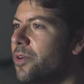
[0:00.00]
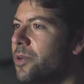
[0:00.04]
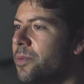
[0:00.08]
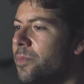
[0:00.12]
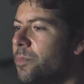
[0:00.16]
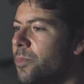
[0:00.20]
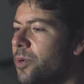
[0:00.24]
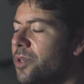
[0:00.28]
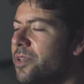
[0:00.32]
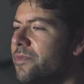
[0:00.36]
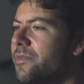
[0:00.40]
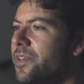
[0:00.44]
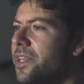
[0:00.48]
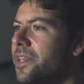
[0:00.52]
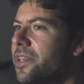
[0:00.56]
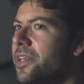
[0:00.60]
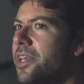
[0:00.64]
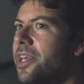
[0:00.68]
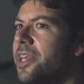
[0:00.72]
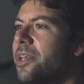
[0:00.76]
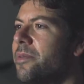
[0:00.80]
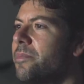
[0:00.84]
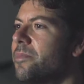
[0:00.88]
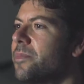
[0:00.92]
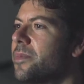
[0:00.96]
motiviert
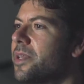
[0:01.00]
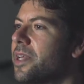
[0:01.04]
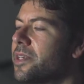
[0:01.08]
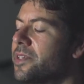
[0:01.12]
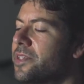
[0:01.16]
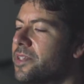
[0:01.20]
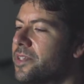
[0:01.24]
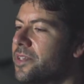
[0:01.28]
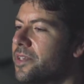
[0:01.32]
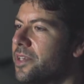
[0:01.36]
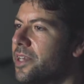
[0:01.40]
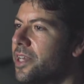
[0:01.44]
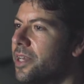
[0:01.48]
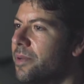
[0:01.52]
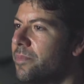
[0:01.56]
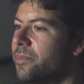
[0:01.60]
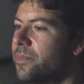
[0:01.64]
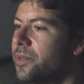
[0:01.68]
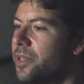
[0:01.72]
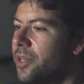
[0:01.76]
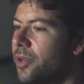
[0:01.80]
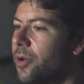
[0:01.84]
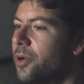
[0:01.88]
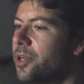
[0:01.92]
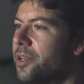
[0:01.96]
hier eben, dass
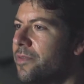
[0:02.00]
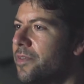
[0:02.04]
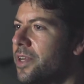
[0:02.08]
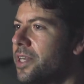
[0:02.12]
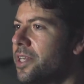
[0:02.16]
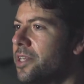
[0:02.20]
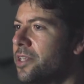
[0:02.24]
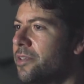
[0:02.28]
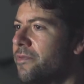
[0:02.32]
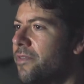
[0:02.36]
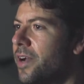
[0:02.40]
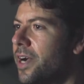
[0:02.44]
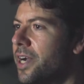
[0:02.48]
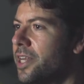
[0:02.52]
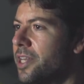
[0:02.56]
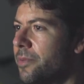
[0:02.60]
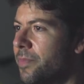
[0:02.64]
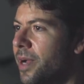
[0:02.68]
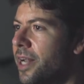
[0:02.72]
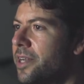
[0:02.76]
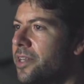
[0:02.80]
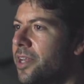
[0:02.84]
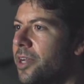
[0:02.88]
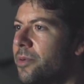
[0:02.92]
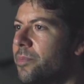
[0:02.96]
ähm, die Leute wirklich das Fahrrad im
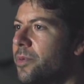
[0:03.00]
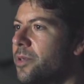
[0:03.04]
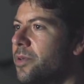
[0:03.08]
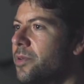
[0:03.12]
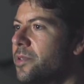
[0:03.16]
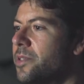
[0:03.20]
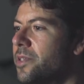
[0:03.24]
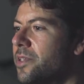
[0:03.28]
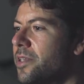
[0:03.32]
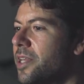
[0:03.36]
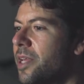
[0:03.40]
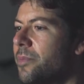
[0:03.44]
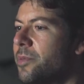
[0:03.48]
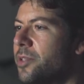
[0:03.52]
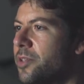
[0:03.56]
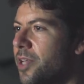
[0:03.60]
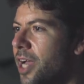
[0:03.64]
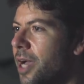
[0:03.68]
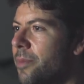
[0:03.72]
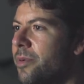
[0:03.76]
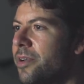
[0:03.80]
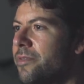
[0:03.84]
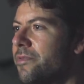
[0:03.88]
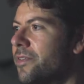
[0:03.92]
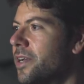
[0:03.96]
Alltag benutzen, damit zur
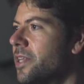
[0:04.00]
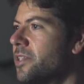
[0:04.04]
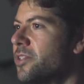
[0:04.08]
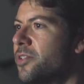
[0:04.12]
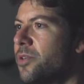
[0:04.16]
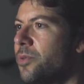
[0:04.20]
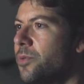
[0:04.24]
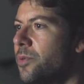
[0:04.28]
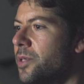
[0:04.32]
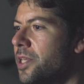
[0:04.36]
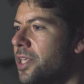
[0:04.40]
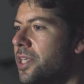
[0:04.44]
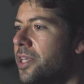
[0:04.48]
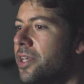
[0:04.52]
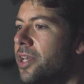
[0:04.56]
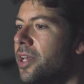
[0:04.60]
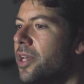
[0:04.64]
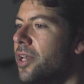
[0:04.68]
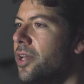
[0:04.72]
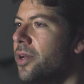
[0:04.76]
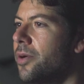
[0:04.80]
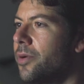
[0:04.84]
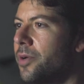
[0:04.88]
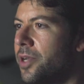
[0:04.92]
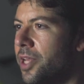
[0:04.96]
Arbeit fahren, zur Uni
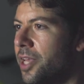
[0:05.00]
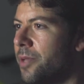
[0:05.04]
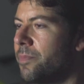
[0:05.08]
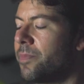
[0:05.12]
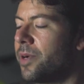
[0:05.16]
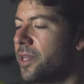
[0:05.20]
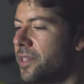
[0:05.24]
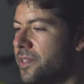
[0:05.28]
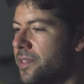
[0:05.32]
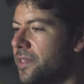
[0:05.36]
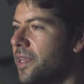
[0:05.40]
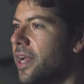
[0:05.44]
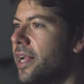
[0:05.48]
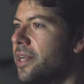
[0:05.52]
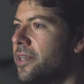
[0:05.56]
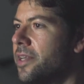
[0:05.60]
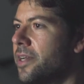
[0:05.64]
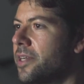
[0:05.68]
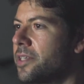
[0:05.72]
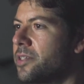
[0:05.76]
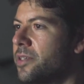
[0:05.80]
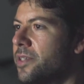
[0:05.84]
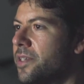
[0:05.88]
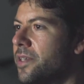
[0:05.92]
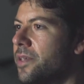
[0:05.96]
oder eben als
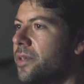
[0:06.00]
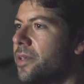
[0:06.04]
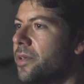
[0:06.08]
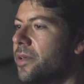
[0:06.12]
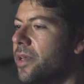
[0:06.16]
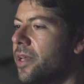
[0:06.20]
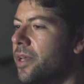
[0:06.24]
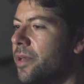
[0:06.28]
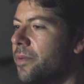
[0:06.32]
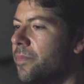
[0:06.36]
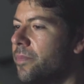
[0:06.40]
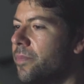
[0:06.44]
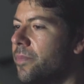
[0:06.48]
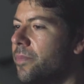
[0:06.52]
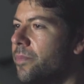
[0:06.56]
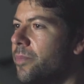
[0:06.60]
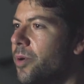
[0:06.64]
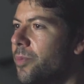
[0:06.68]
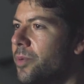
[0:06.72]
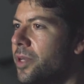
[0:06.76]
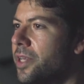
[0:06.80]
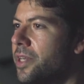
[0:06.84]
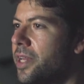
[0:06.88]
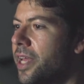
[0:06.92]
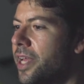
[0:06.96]

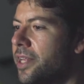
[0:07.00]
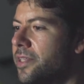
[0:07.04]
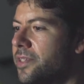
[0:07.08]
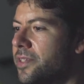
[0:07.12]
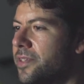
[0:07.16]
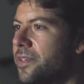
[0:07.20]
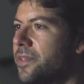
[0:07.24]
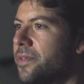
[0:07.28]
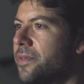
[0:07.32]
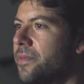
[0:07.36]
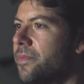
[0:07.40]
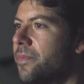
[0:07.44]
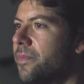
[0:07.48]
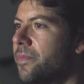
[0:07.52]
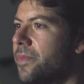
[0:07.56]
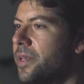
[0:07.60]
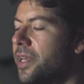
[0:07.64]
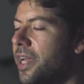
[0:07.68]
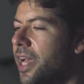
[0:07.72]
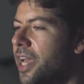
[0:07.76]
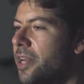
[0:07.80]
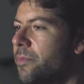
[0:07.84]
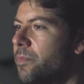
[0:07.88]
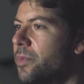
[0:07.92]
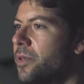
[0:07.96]

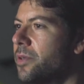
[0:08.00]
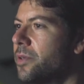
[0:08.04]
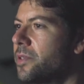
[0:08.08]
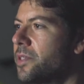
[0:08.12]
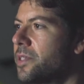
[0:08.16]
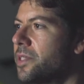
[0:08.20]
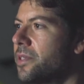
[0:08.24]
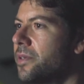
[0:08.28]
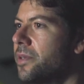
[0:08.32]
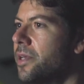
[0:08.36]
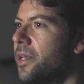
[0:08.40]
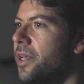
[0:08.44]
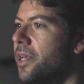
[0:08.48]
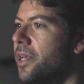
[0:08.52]
Alltagsmobilitätsgerät ähm, benutzen,